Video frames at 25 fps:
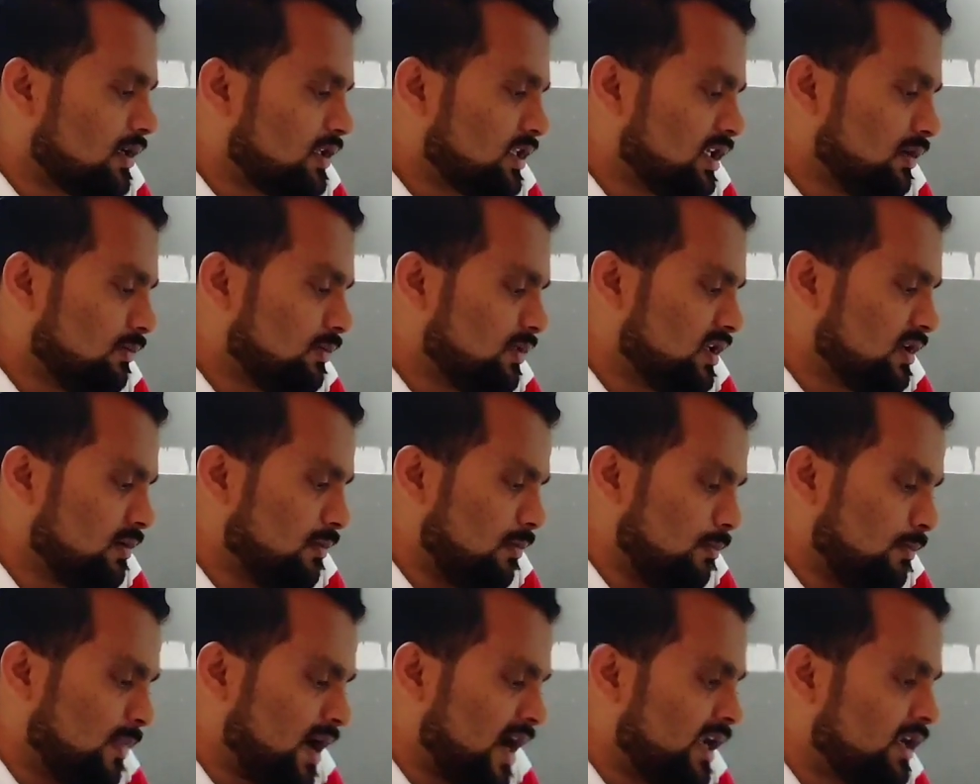जब ये
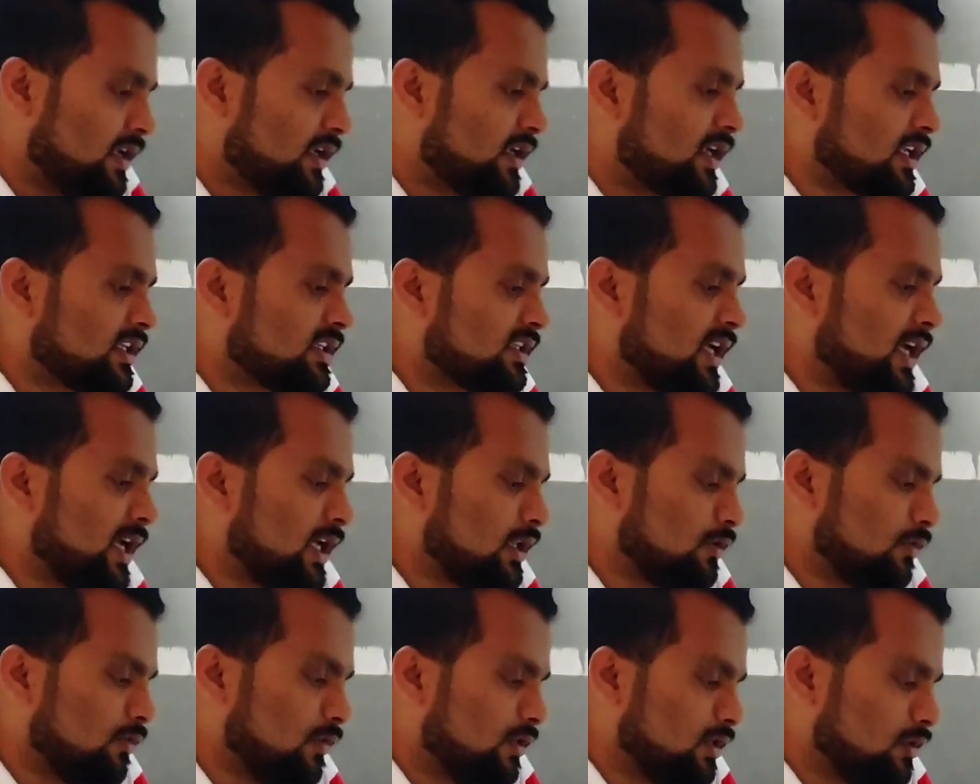बाइंड करता
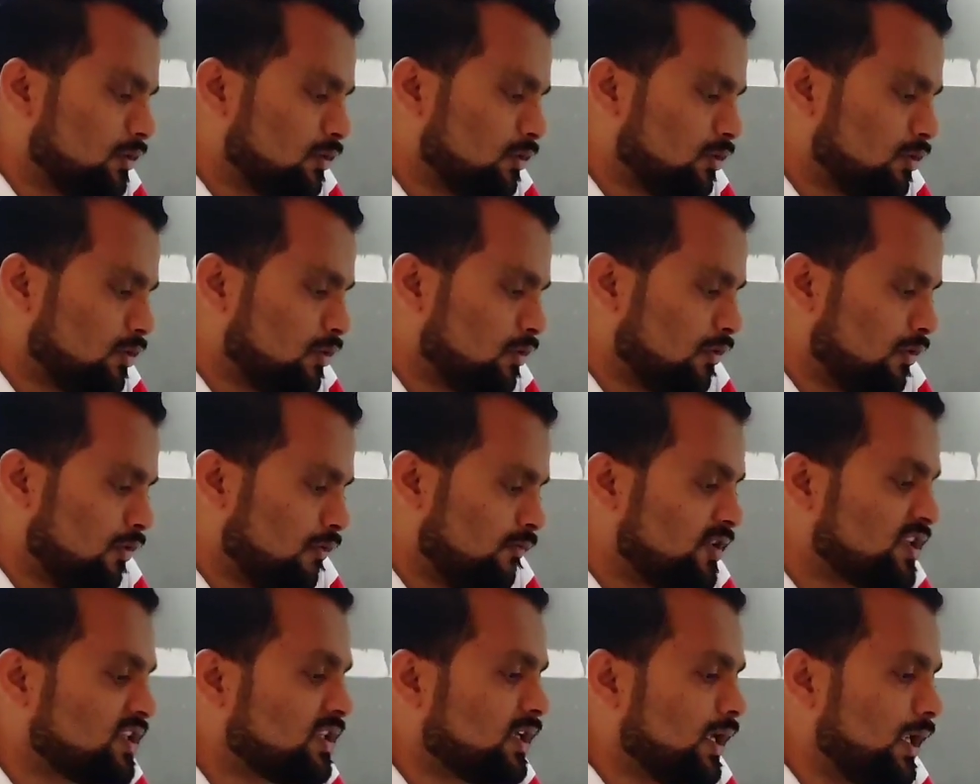है तो इसको
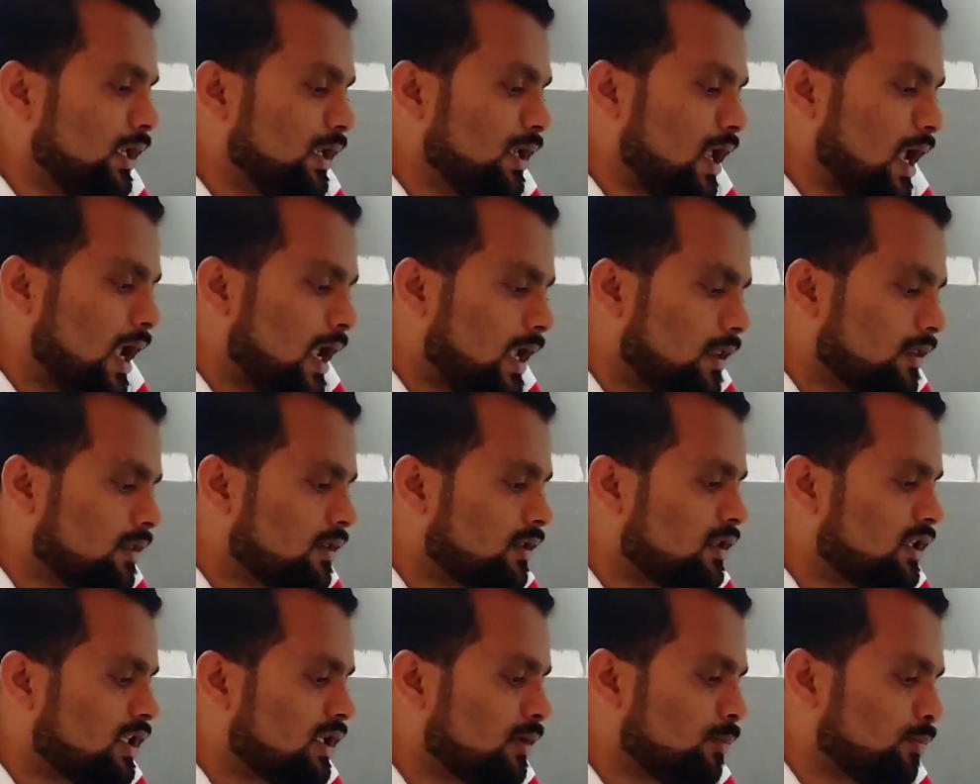विच
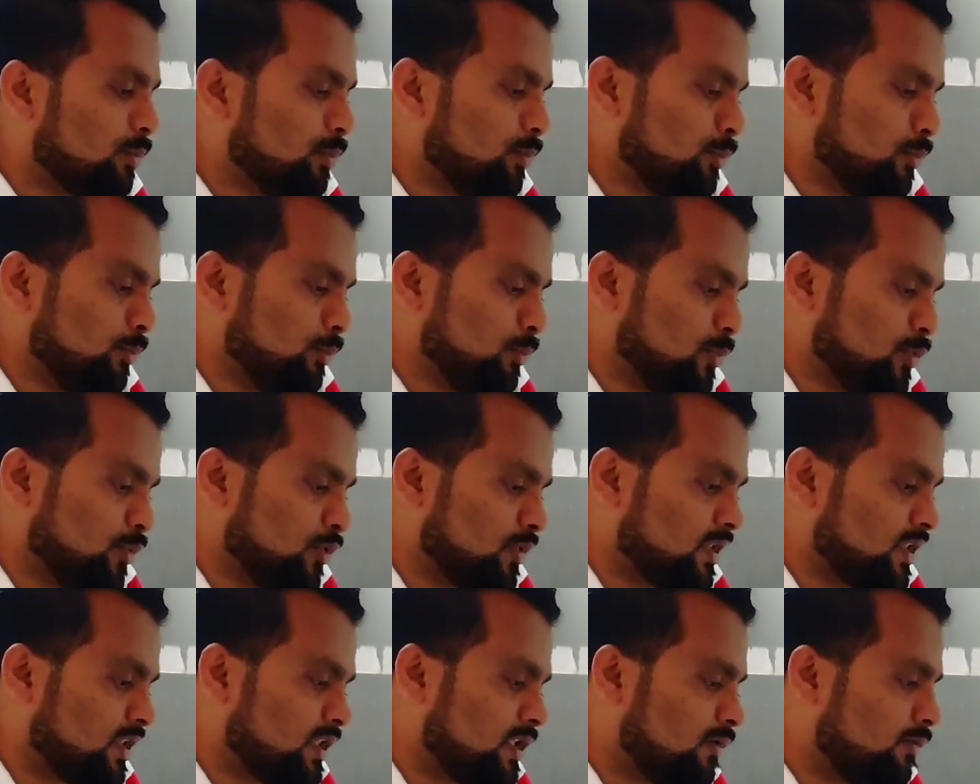इन्हेंस द
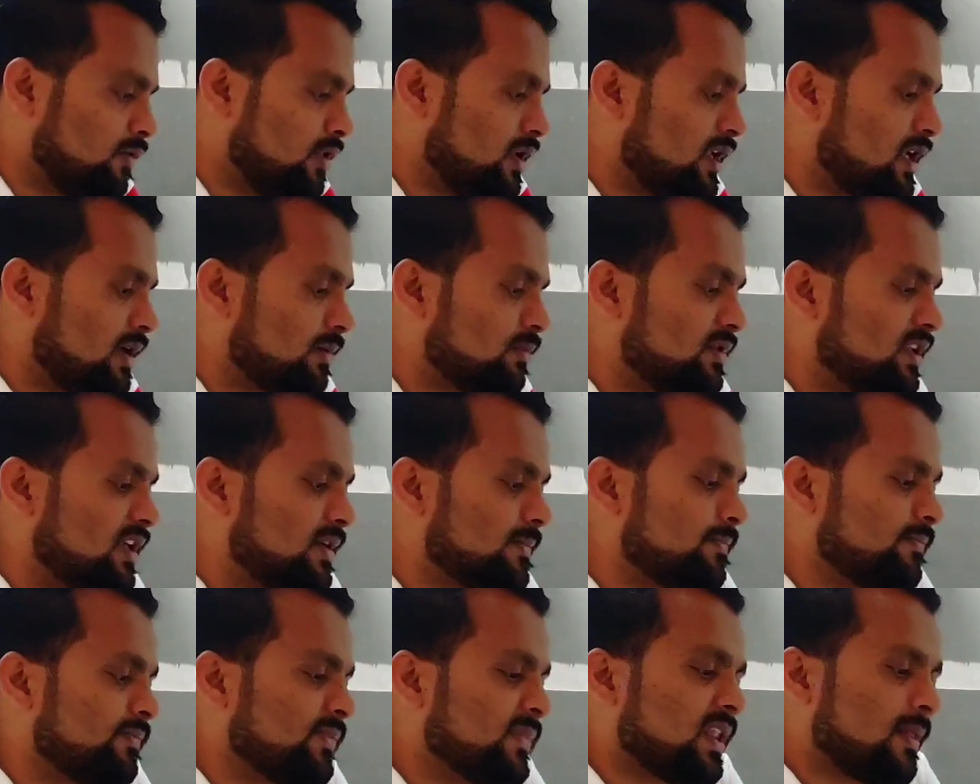प्रोसेसिविटी ऑफ
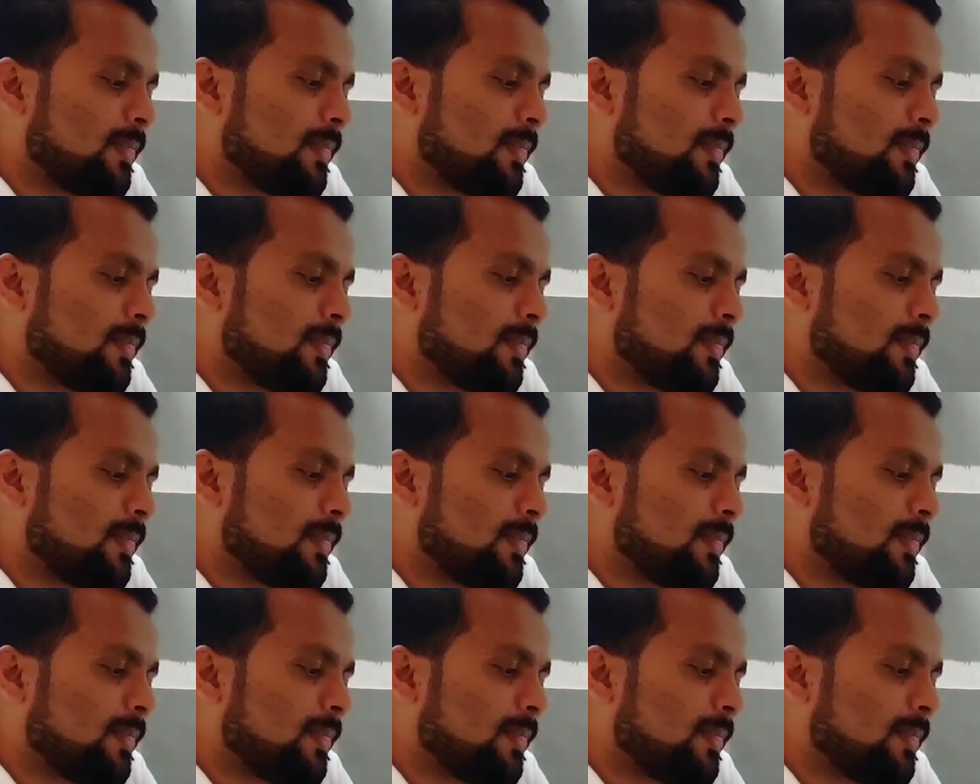द